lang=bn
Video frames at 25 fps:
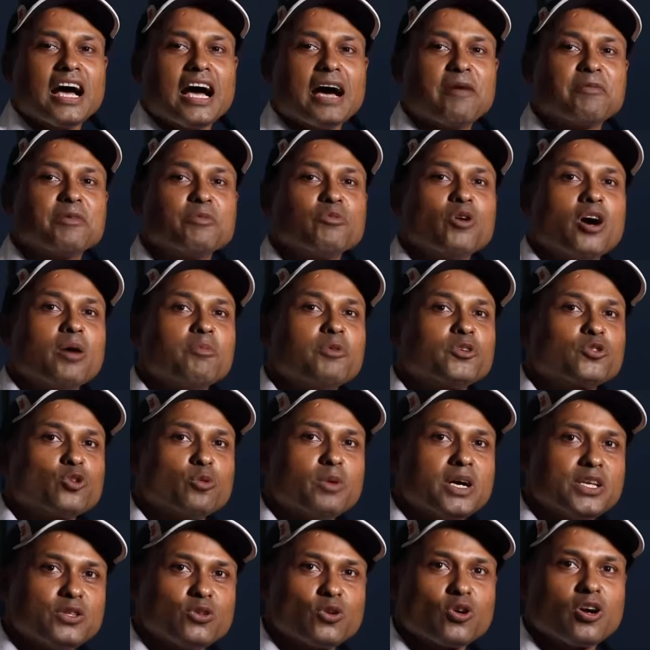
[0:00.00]
আমি মোহাম্মদ
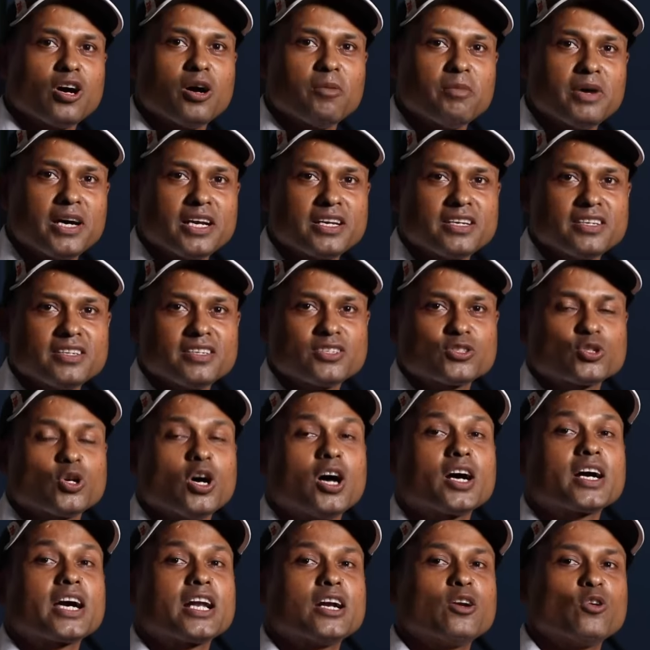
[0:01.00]
ওবায়দুর রহমান
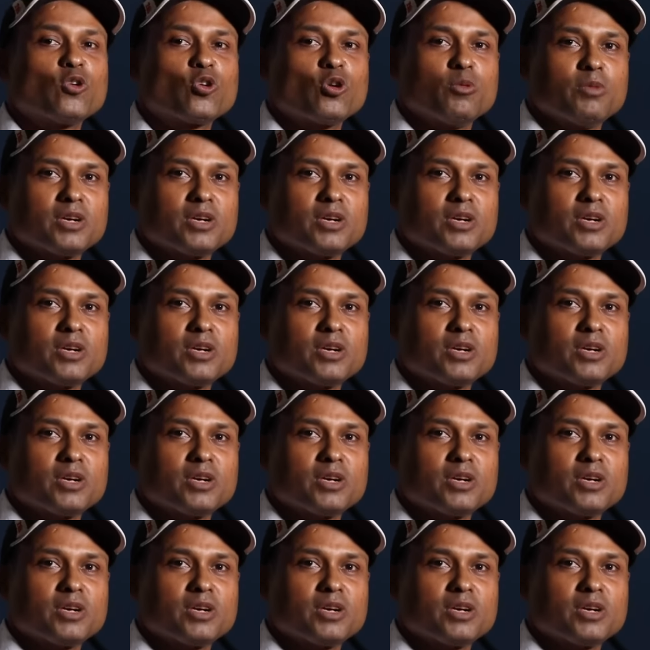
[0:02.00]
সহকারী লোক